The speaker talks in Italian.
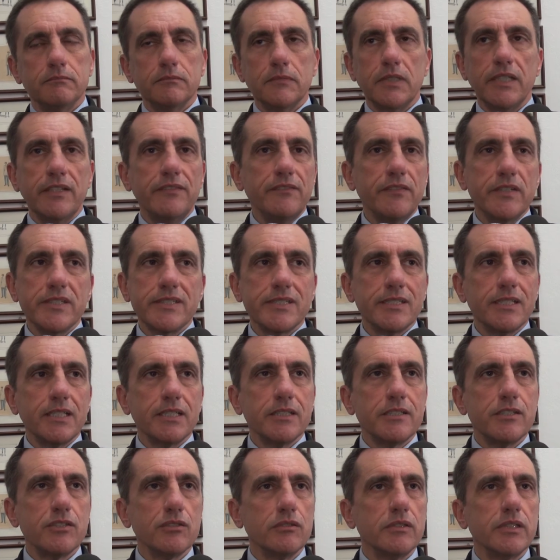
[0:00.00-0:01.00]
Le
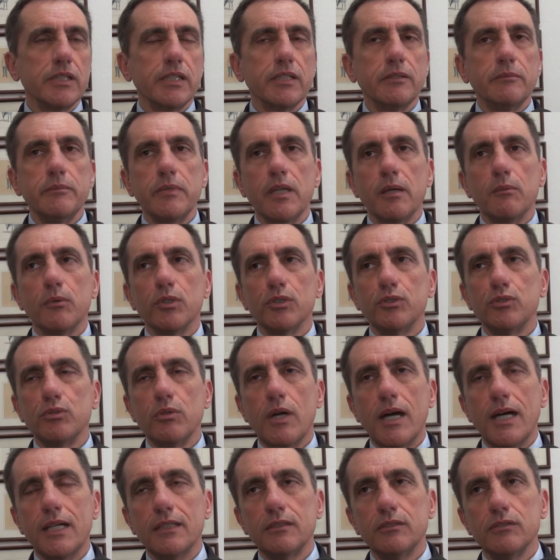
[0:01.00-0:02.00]
investigazioni che abbiamo
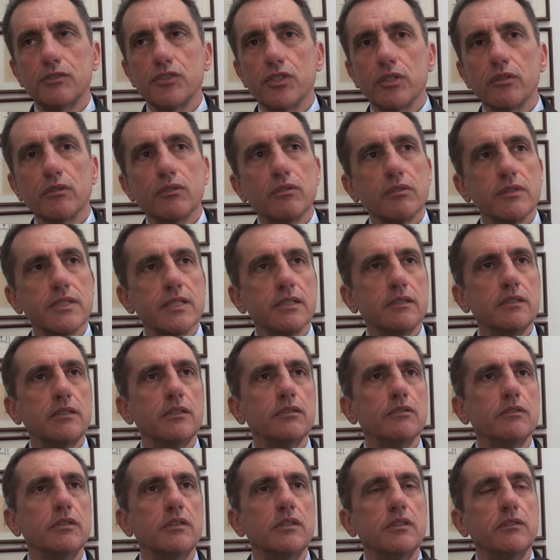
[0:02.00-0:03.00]
attuato ci hanno
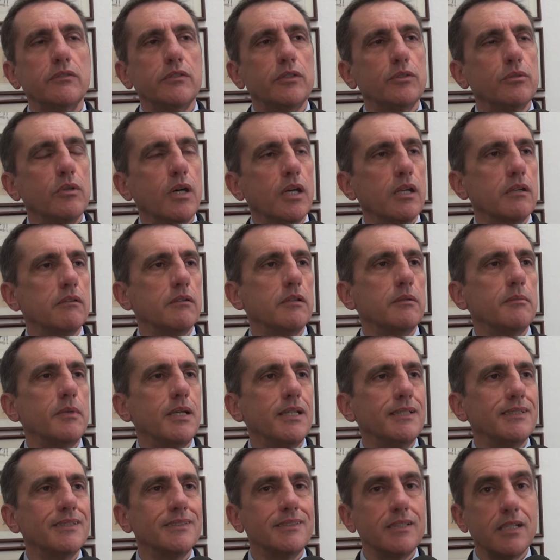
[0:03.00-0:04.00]
consentito di individuare una
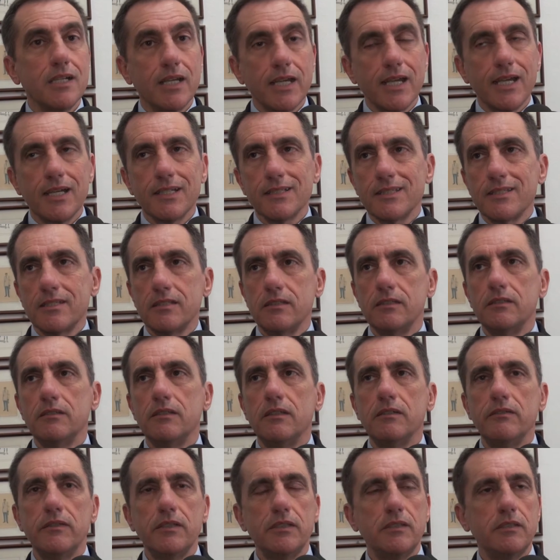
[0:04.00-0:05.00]
banda di ragazzi
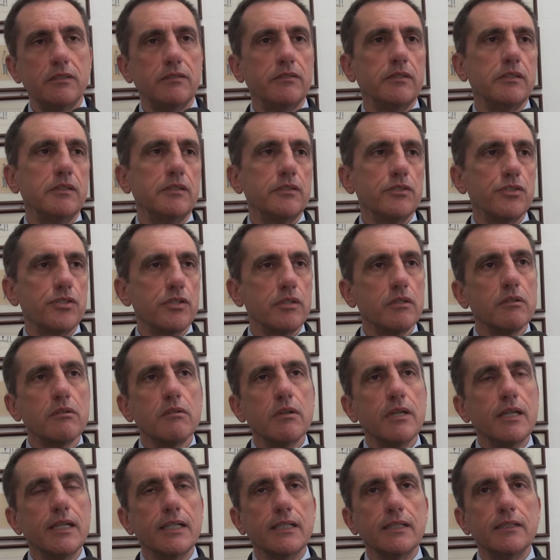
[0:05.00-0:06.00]
dai 20 ai
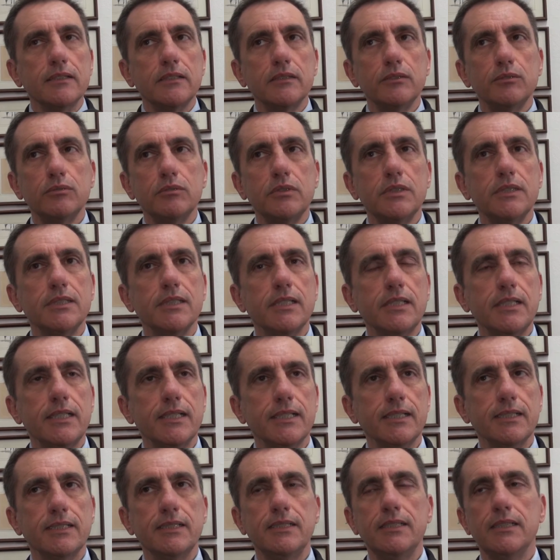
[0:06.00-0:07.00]
25 anni, tutti
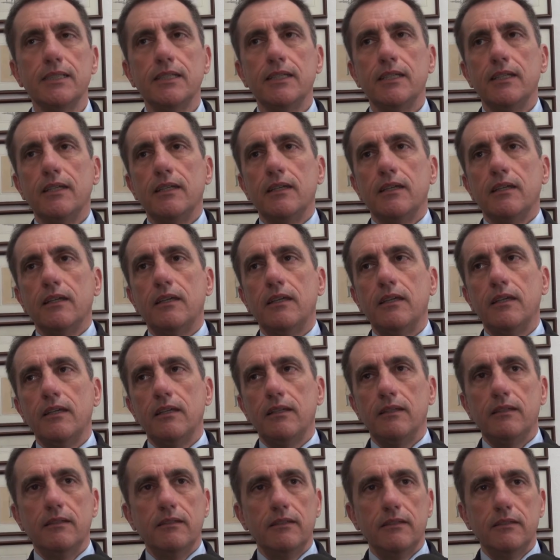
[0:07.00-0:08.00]
italiani,
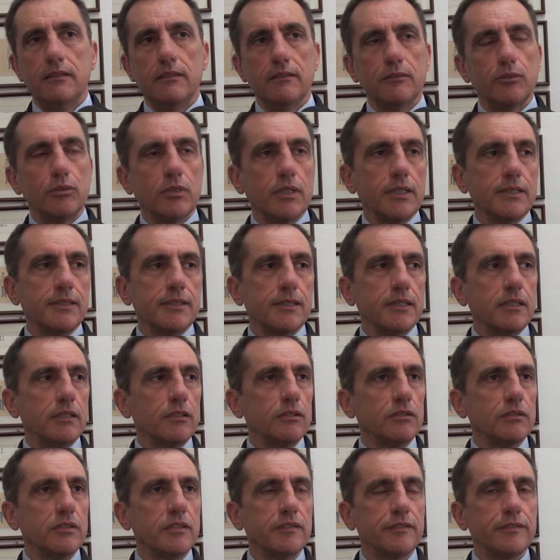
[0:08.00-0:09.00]
che eh, durante la
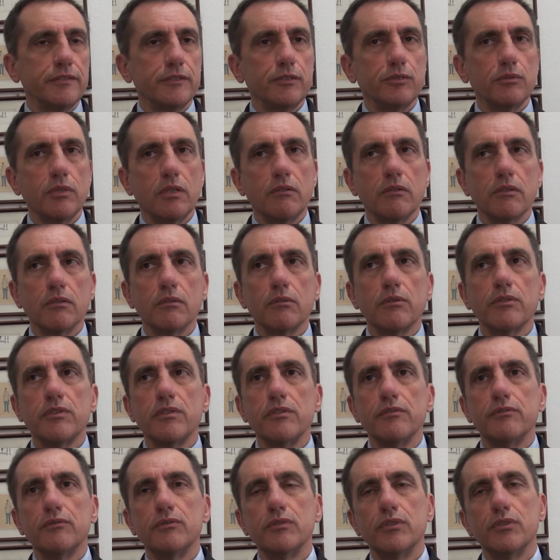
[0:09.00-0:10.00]
notte effettuavano questi
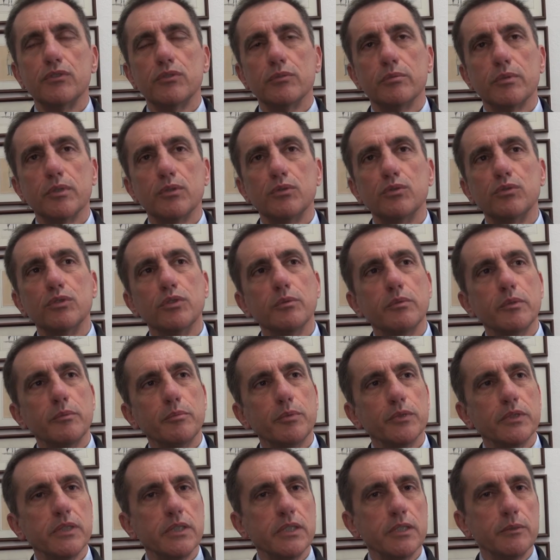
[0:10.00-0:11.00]
furti soprattutto per
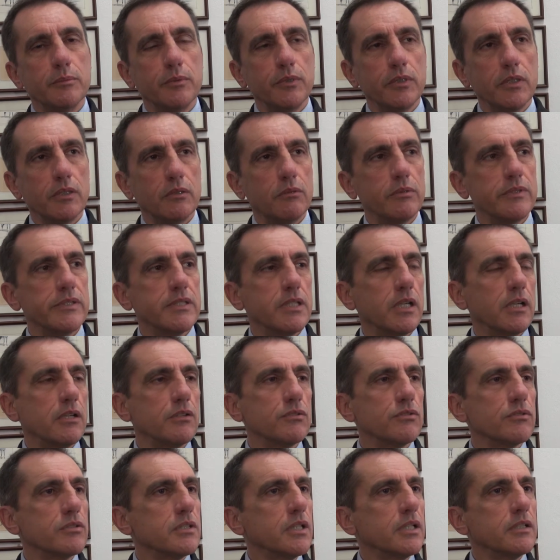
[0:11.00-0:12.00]
poter poi acquistare
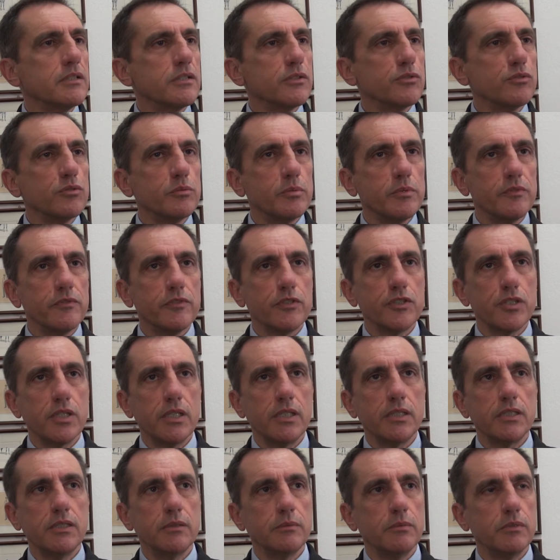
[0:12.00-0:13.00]
sostanze
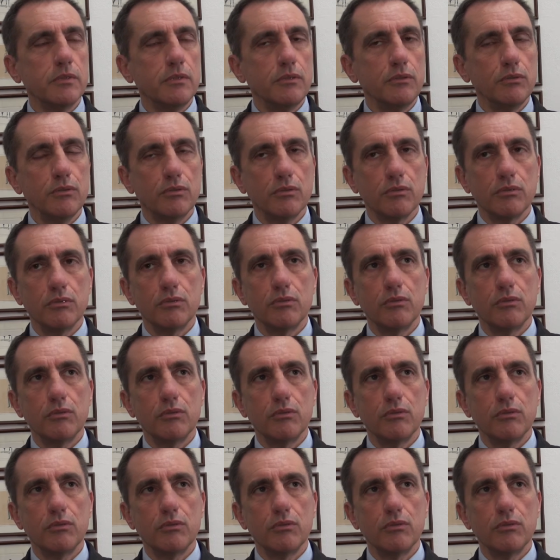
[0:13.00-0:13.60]
stupefacenti per il loro